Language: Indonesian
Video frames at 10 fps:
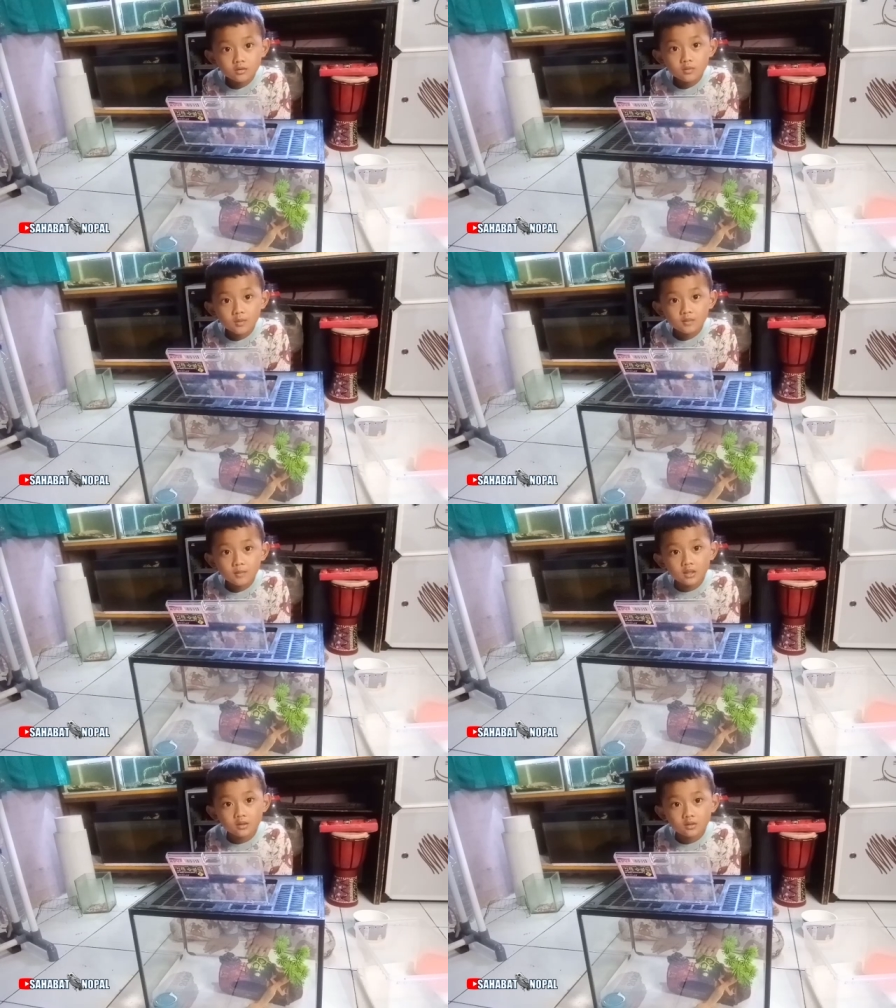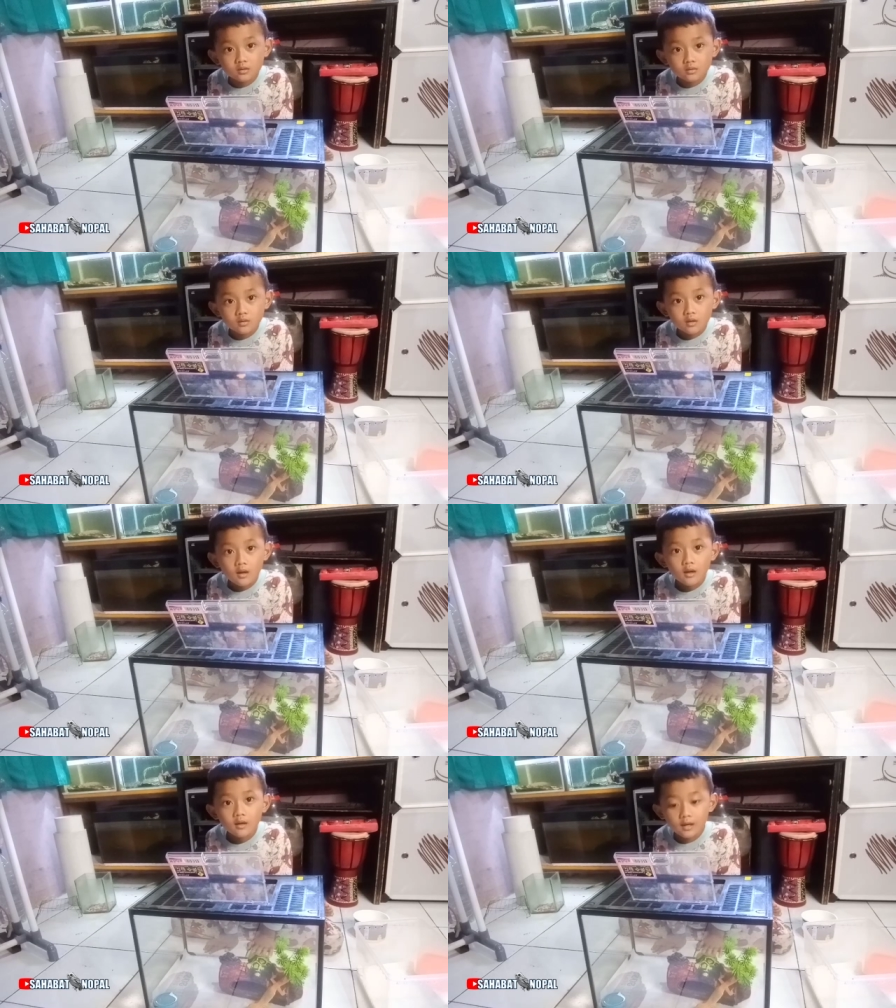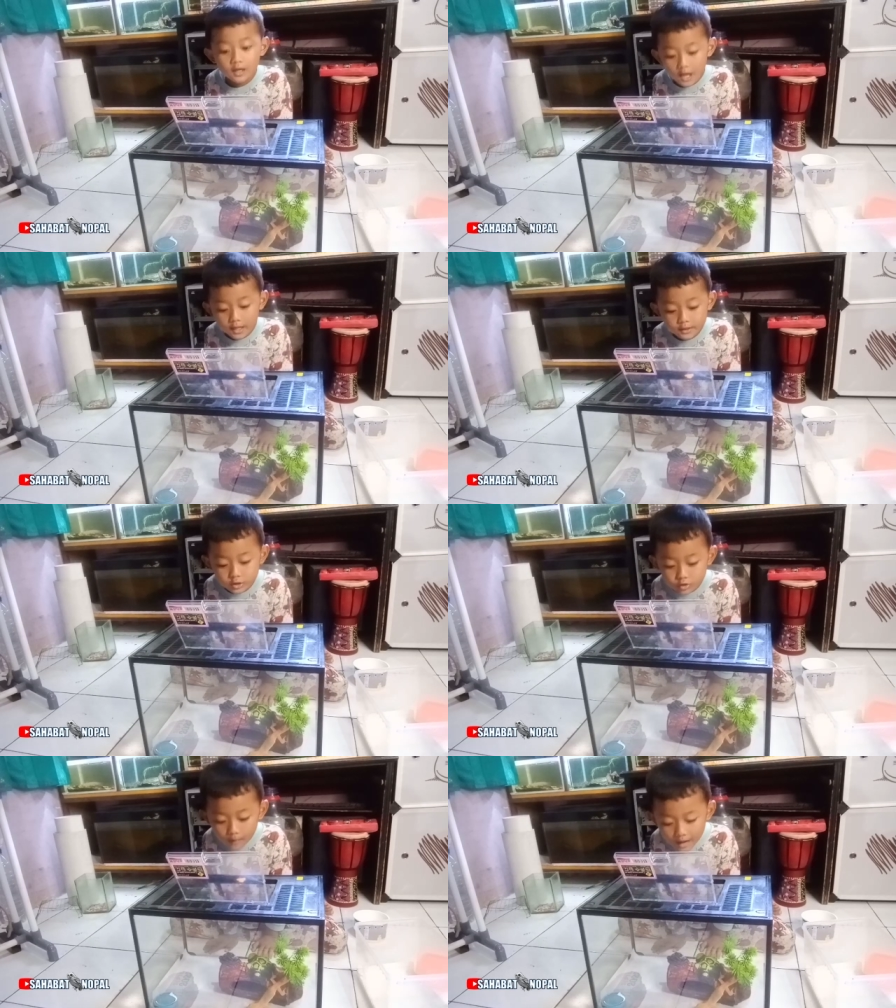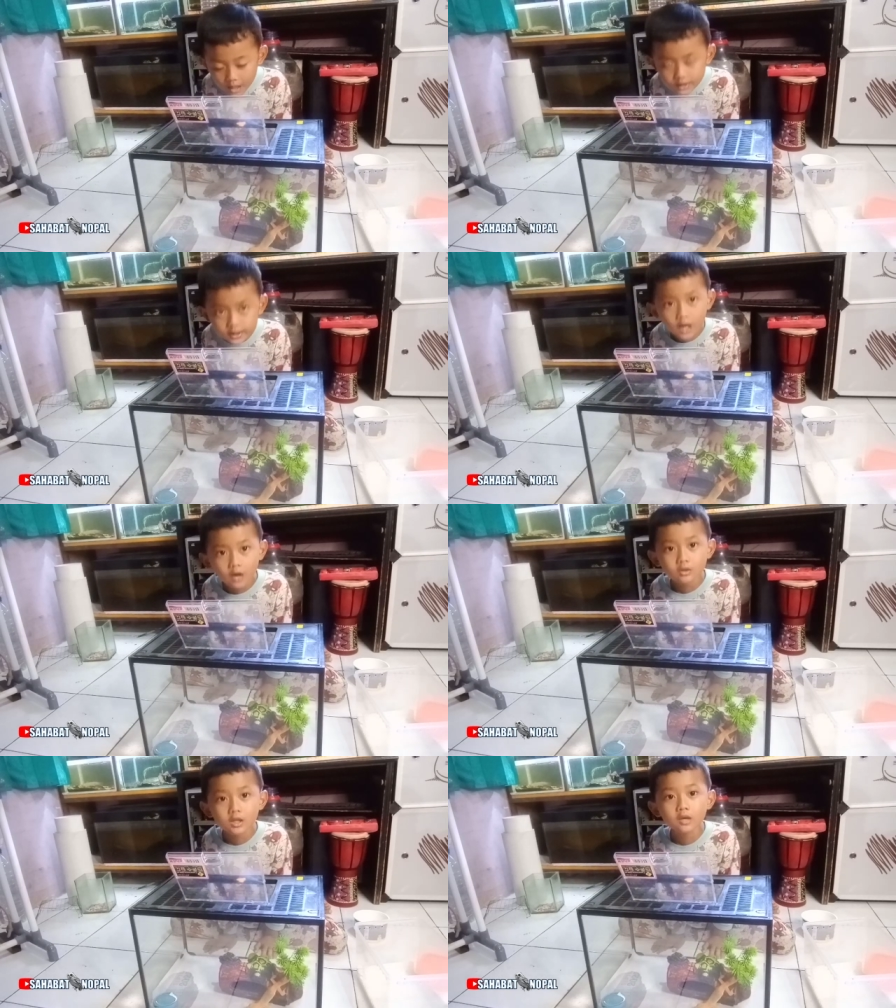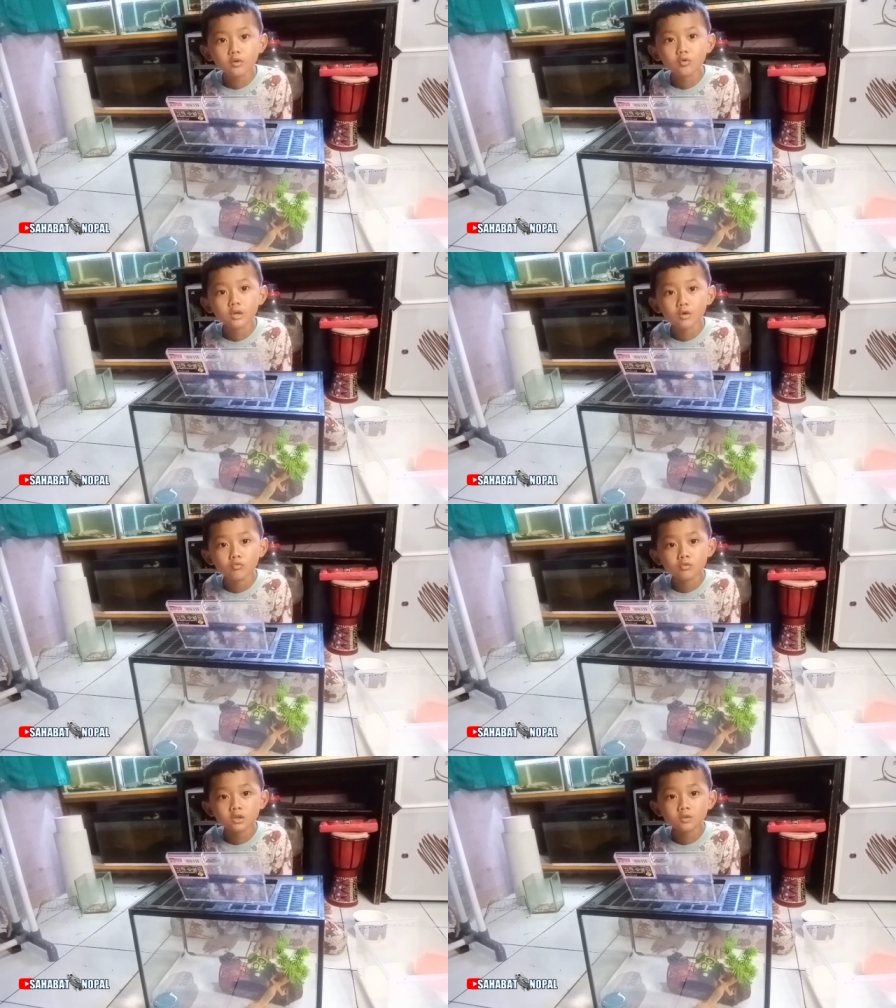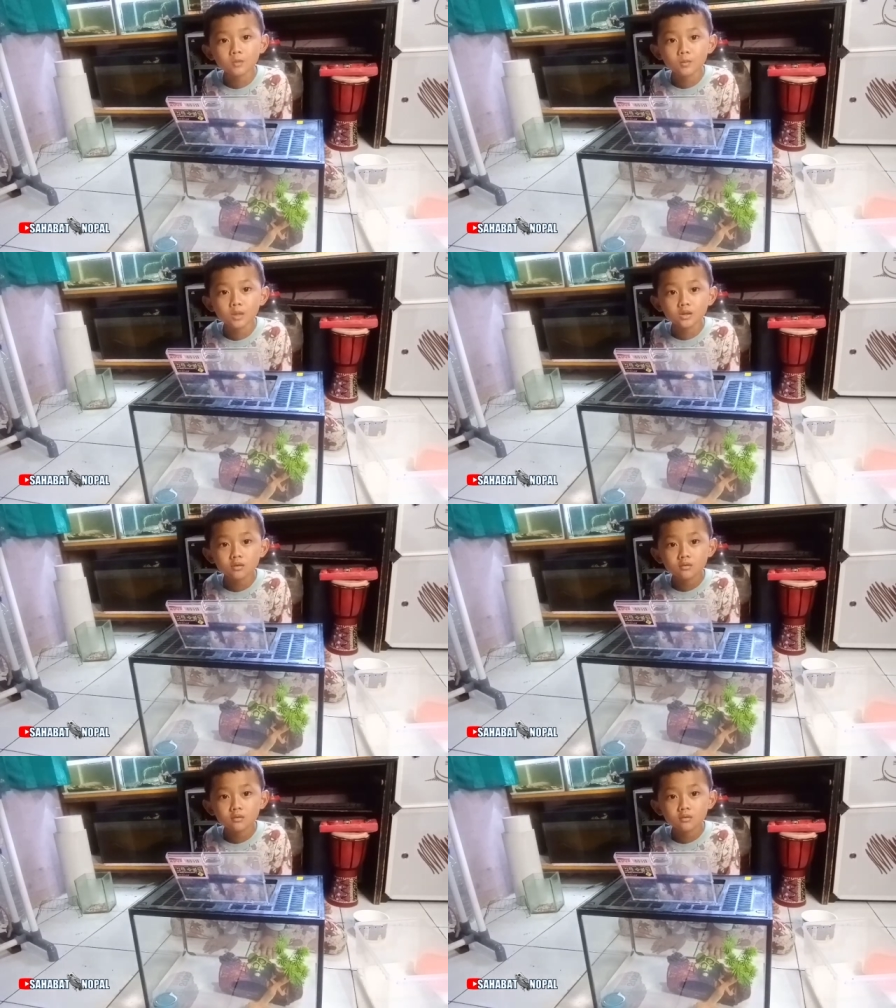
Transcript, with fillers: teman-teman lihat si Jo makan nggak? Kok kan tadi ngunyah-ngunyah teman-teman?